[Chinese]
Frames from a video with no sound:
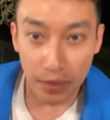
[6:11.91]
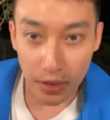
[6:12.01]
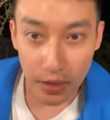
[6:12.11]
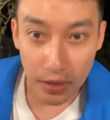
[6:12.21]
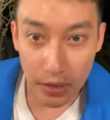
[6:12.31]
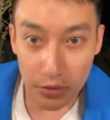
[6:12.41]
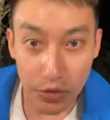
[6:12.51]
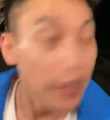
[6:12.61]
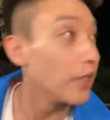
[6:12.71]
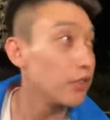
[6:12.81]
对，
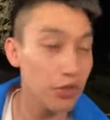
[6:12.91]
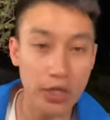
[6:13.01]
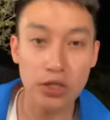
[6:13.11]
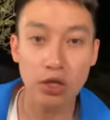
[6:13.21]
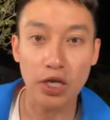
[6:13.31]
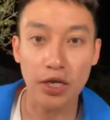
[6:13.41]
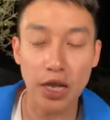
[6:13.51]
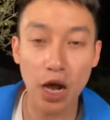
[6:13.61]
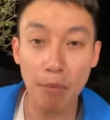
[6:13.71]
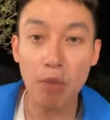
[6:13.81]
对，随时都可以，
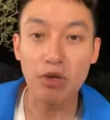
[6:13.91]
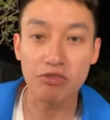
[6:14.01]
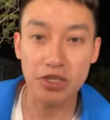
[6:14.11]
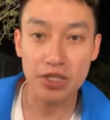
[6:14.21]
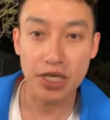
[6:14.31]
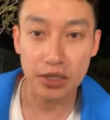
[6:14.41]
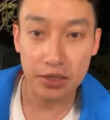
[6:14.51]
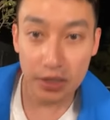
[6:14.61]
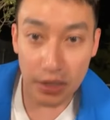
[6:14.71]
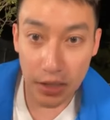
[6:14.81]
然后帮我们分享。
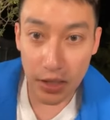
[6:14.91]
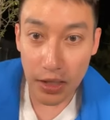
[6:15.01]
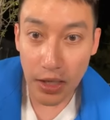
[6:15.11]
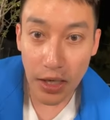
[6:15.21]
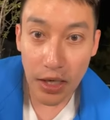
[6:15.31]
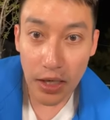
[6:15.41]
嗯，